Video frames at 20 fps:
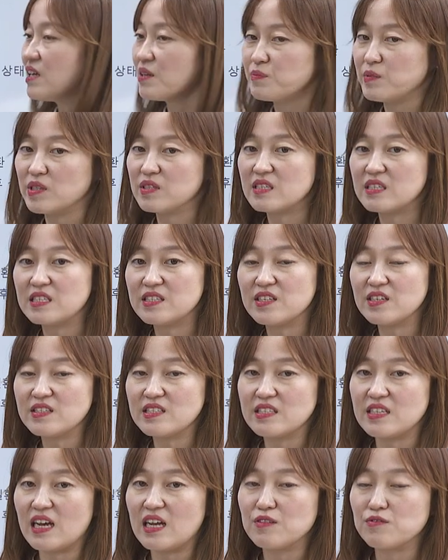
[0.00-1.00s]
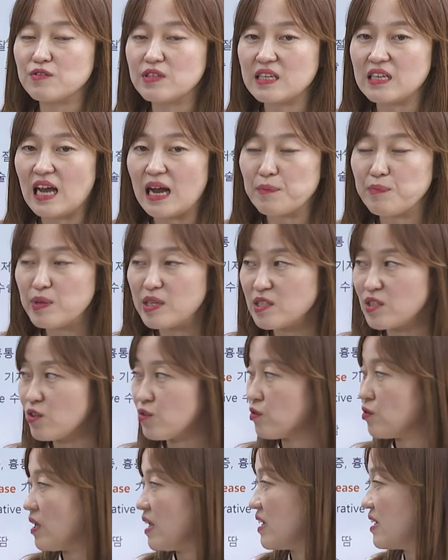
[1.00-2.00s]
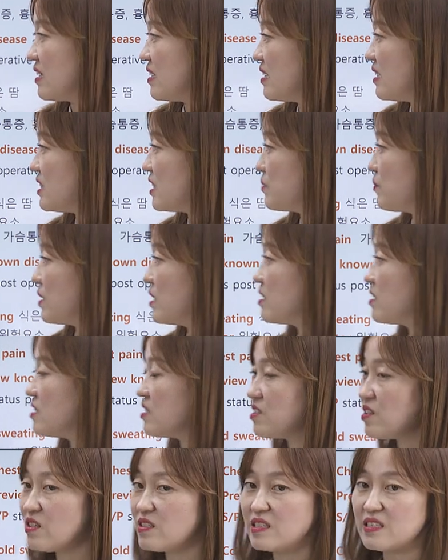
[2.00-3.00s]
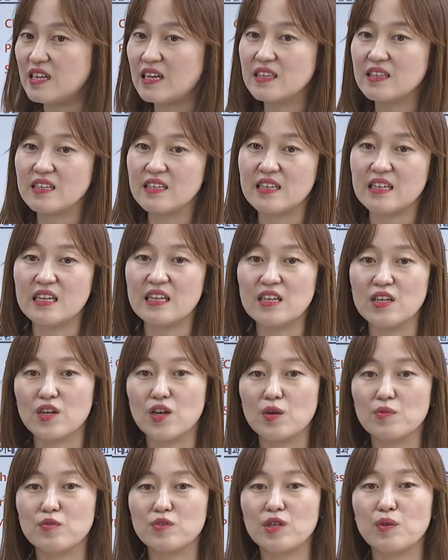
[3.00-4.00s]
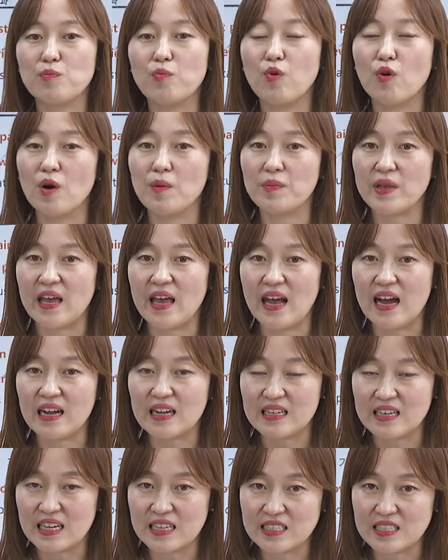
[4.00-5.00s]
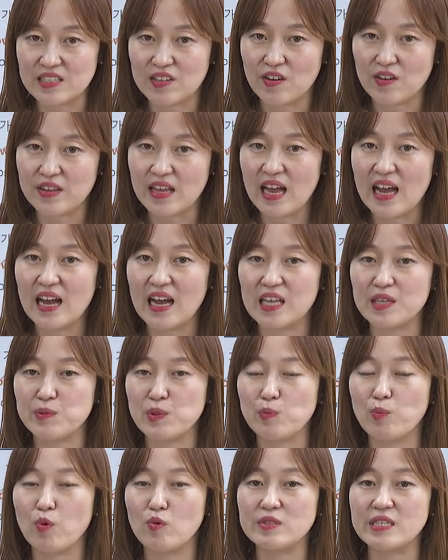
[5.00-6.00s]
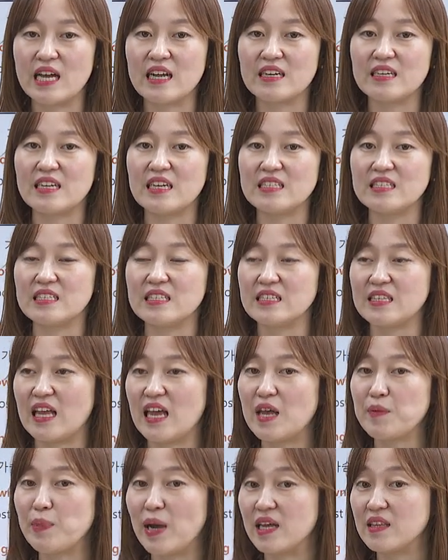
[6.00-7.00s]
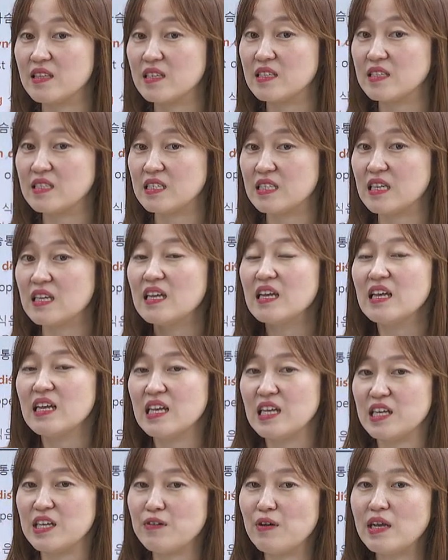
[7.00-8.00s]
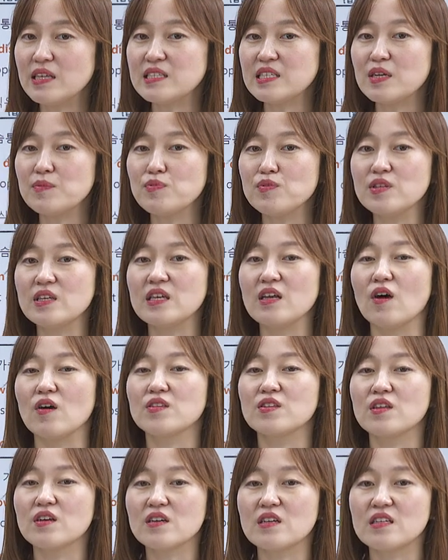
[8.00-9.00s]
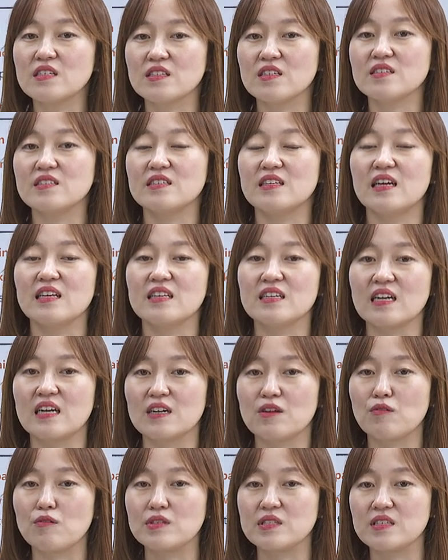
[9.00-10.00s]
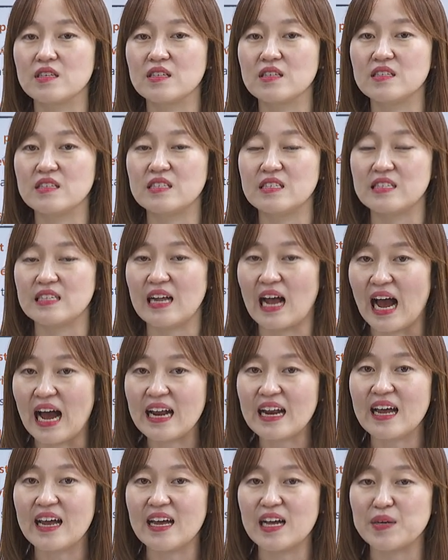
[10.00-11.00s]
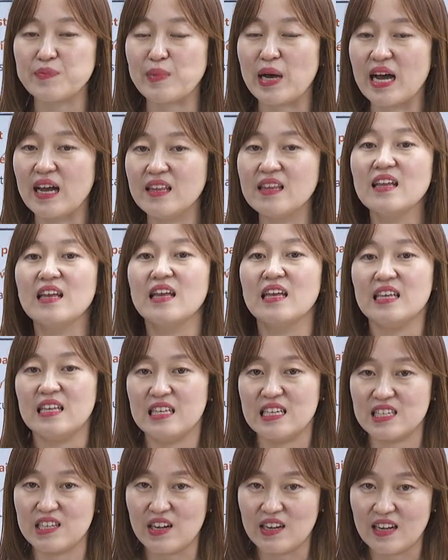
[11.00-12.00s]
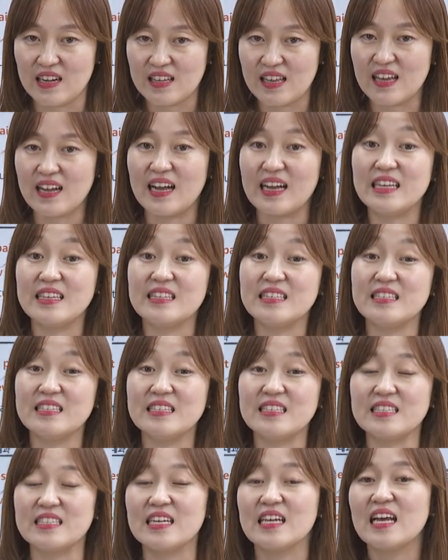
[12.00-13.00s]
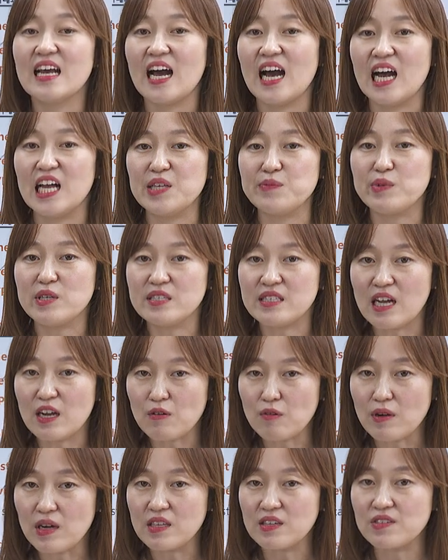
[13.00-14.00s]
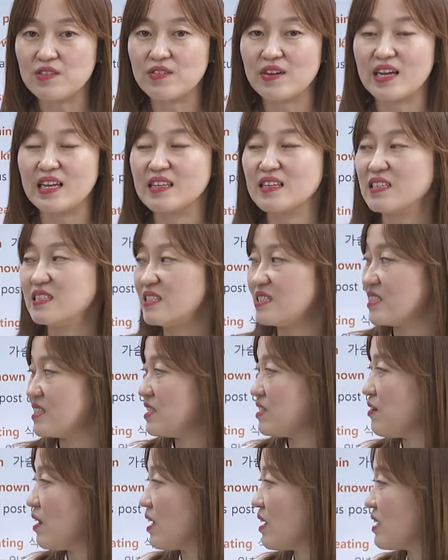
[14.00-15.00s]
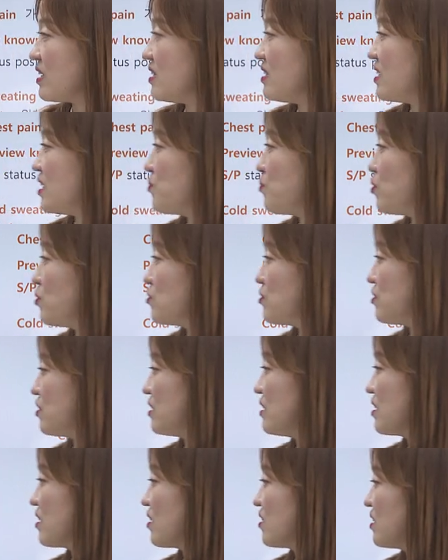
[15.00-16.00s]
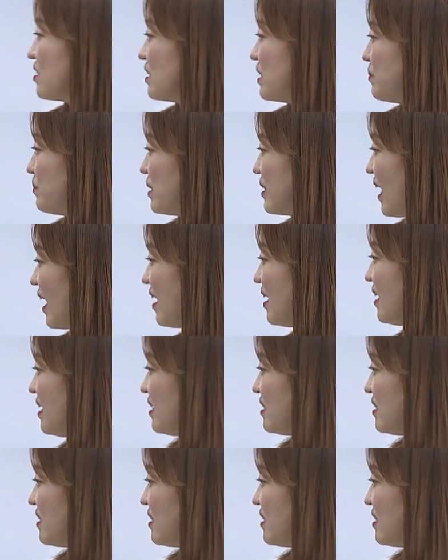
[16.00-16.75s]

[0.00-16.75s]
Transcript: 그러면 기저질환 우리 앞에서도 얘기를 했지만 이 기저질환들이 여러분이 보험 계약을 하시거나 아니면 보상을 하실 때 반드시 이 환자분이 어떤 기저질환을 갖고 있었는지를 알아야만 인과관계가 있는지 아니면 사고간여도가 있는지를 확인을 해볼 수 있는 것들입니다.